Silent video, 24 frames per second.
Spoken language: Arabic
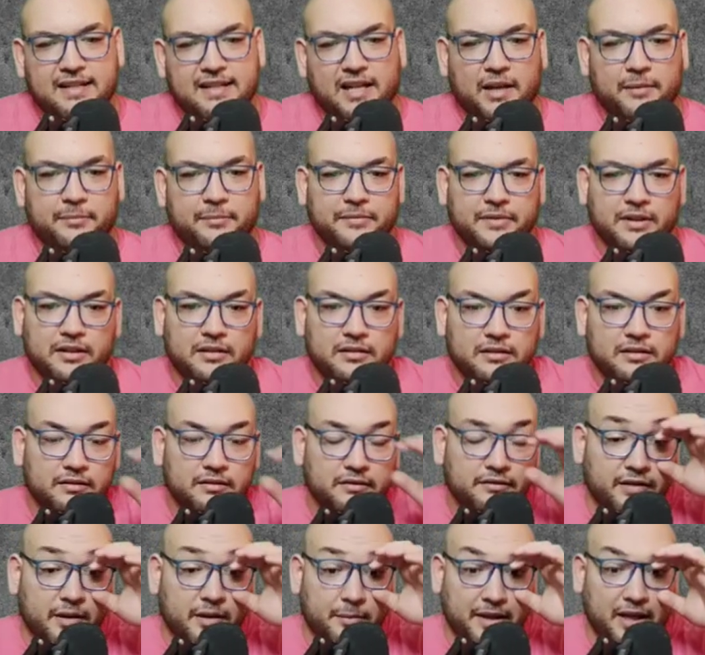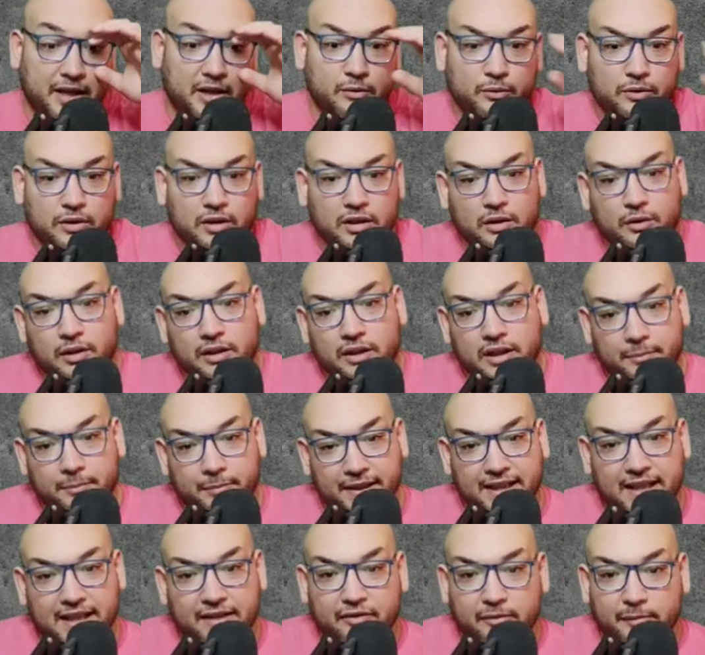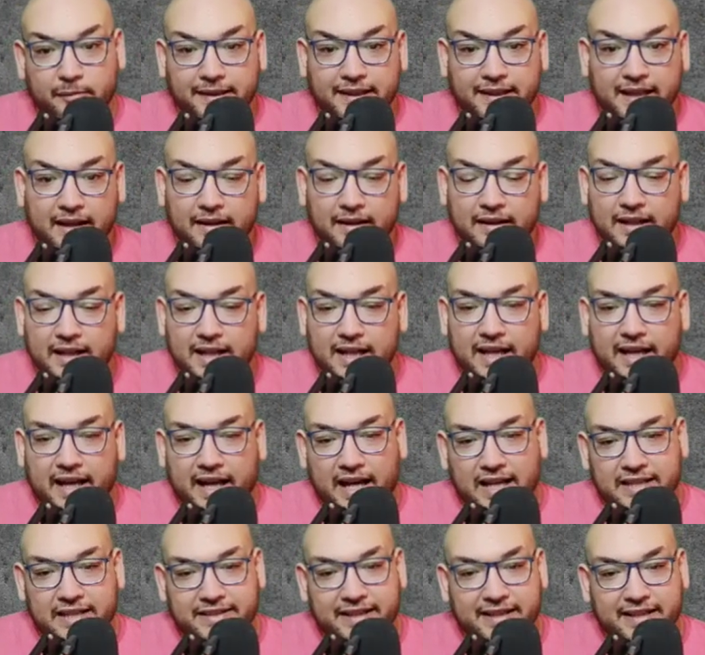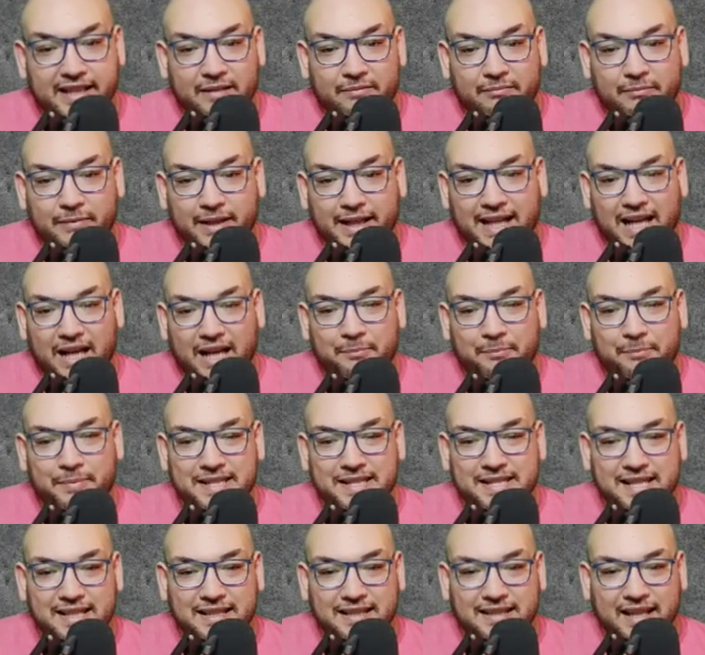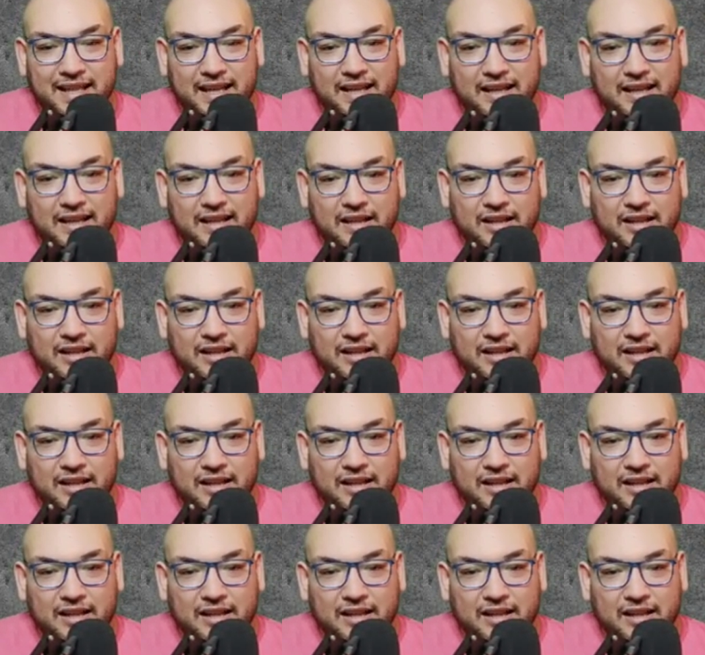صاحبنا فابيانو كروانا بدأ في بدأ عشان لما يلعب بيه ستة